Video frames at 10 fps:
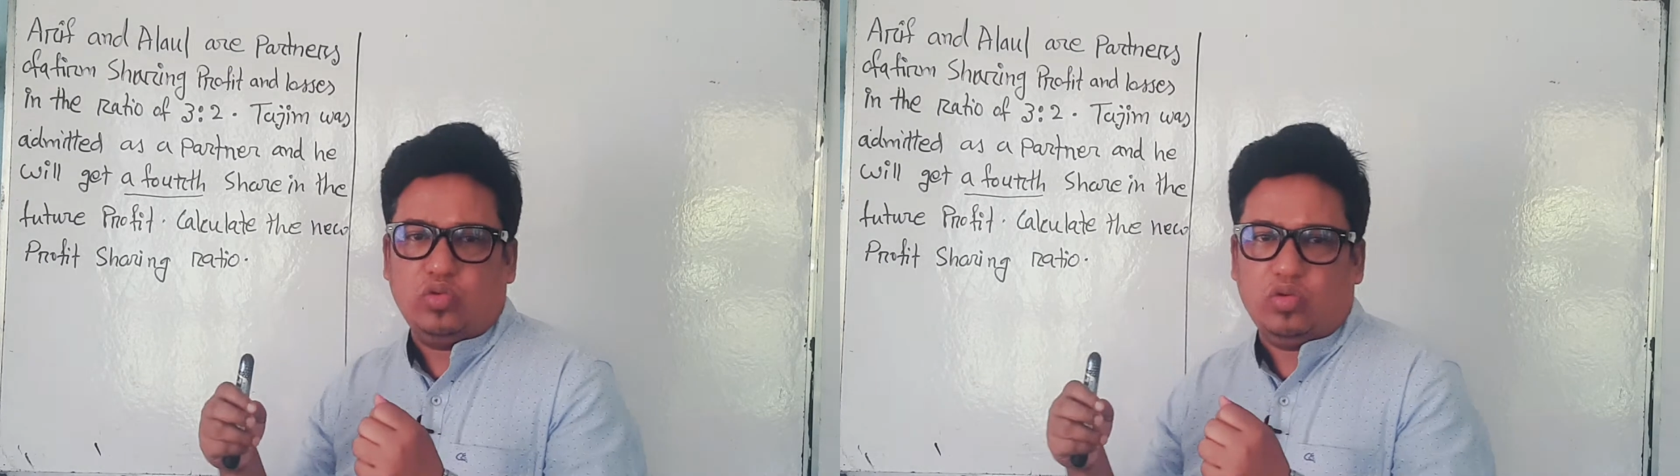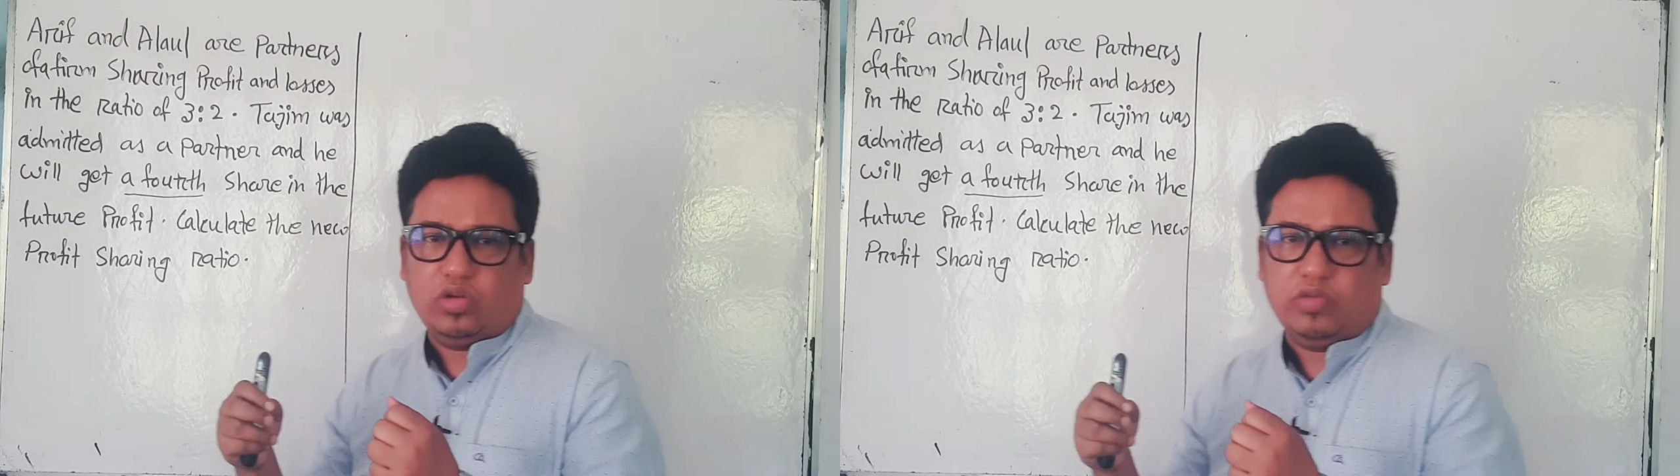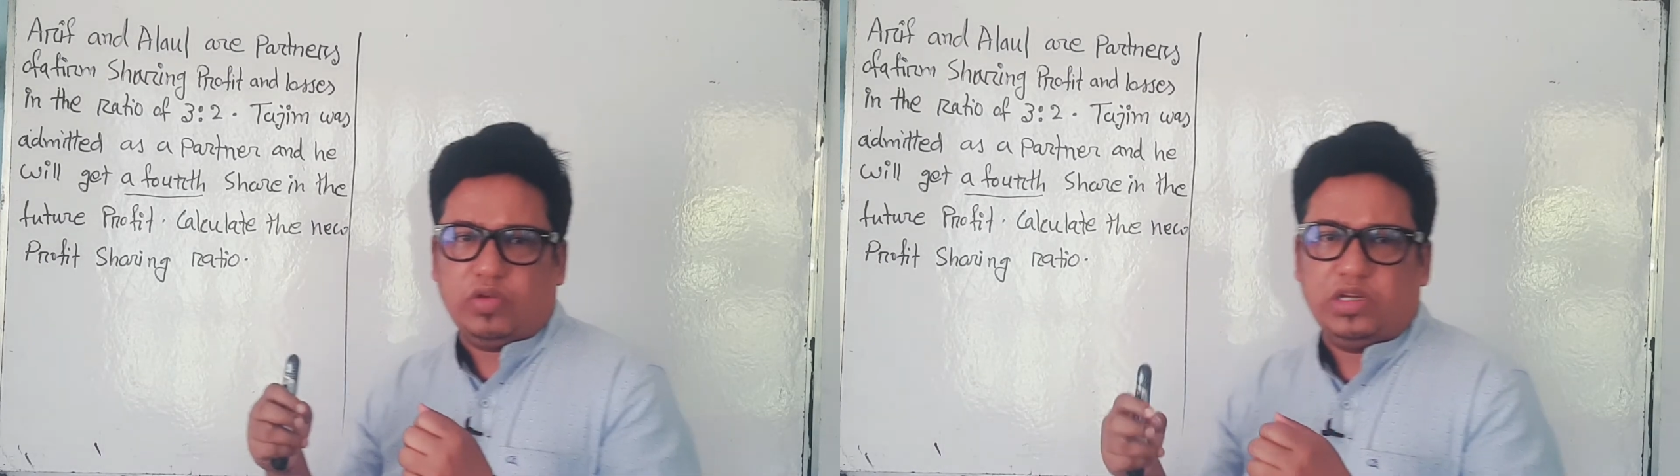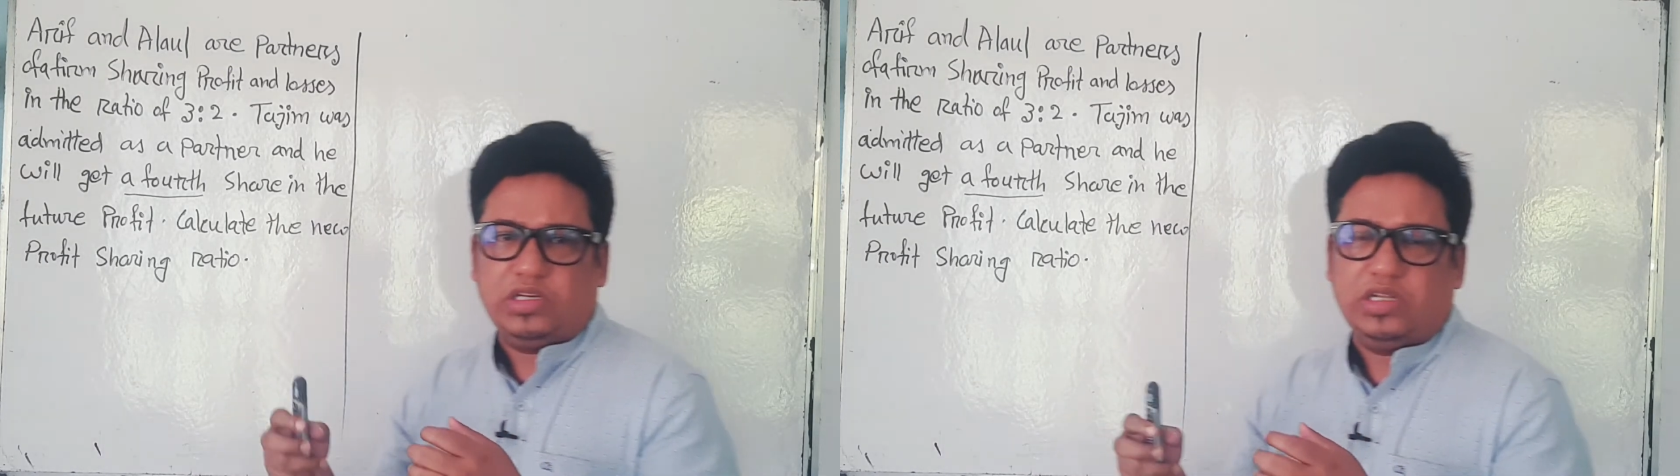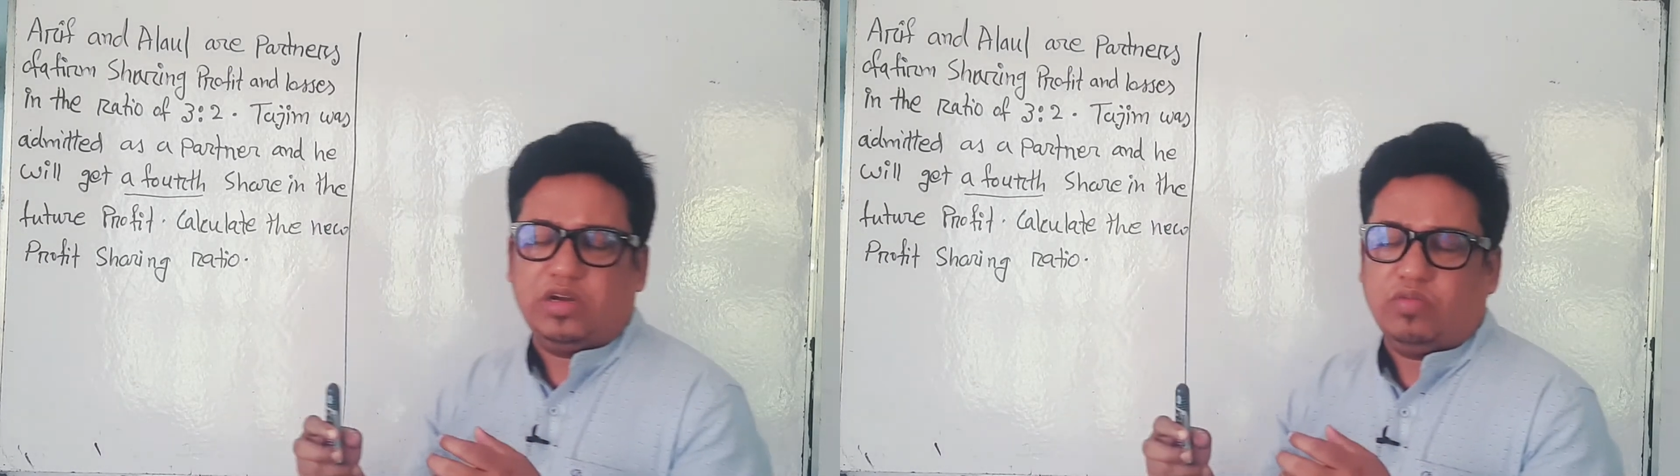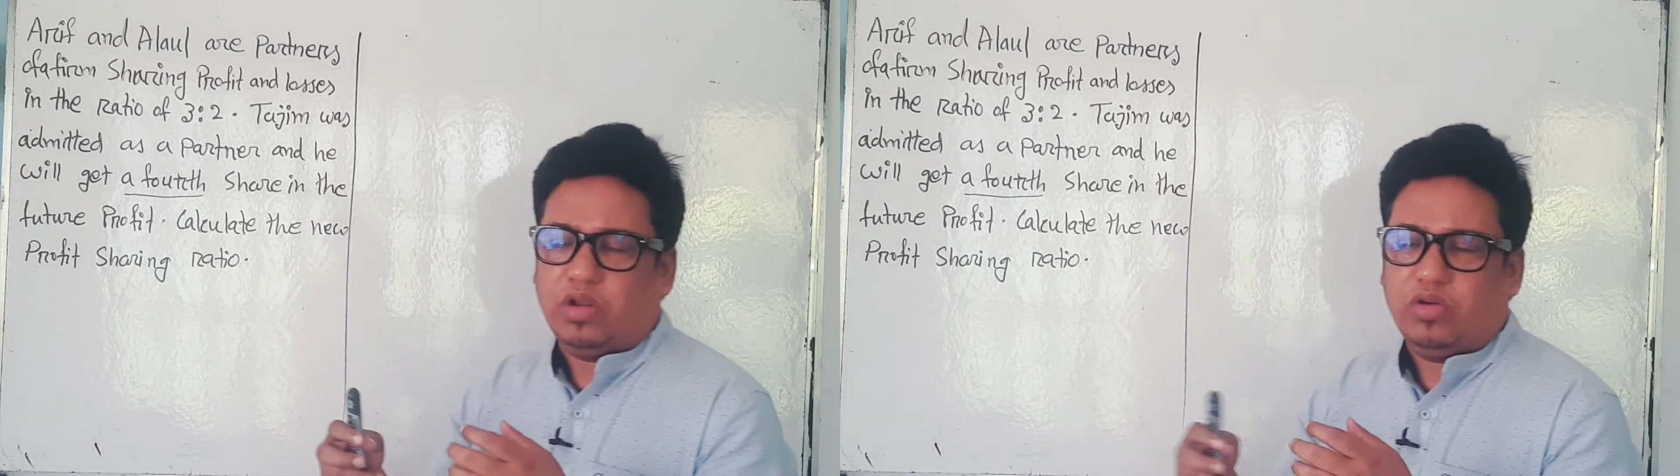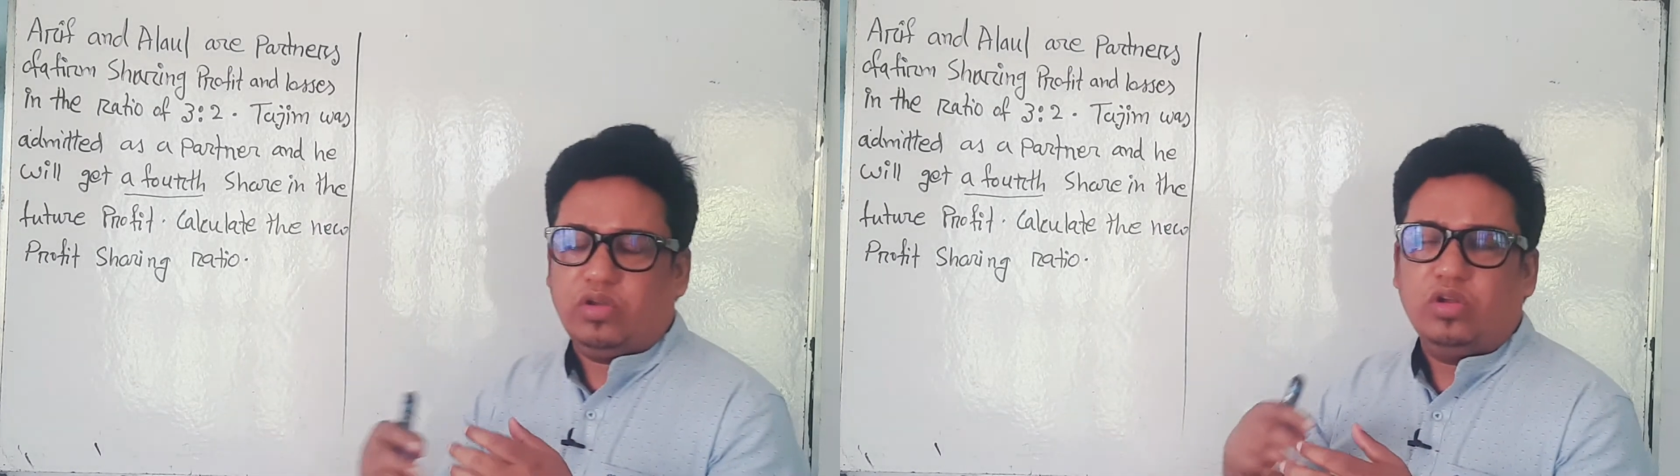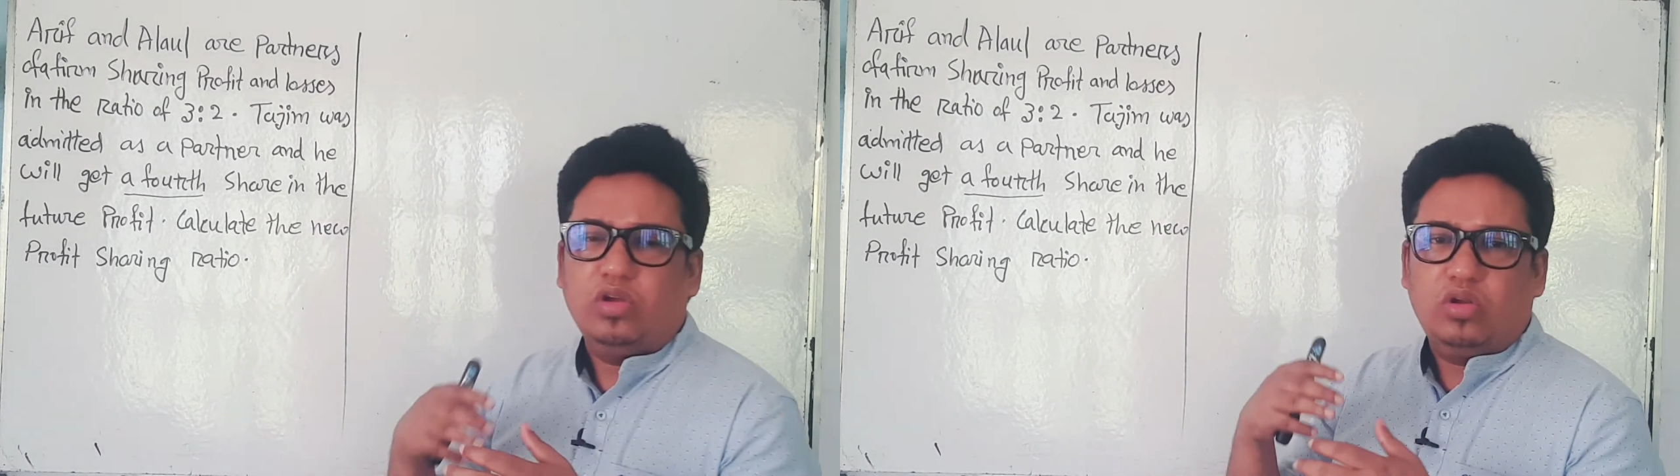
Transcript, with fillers: শুরু করতে পারে সেটাকে বলা হয়